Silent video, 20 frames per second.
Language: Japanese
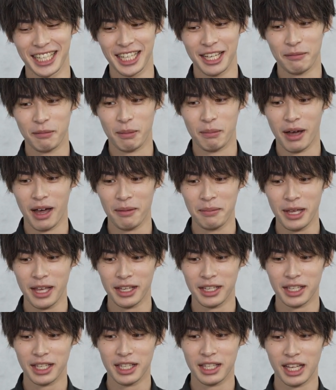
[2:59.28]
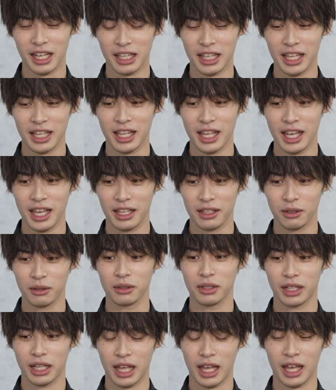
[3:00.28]
やっぱ豆引きたてで
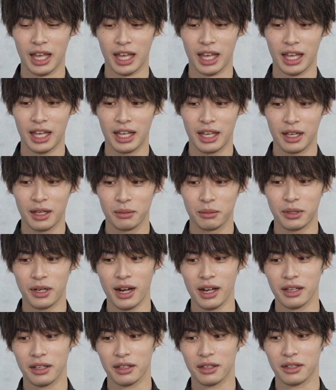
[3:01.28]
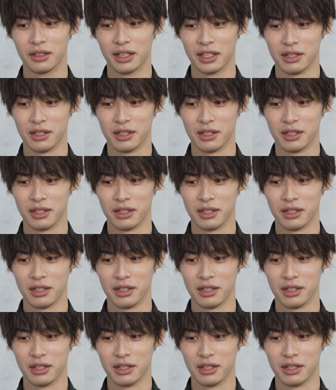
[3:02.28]
飲んでブラック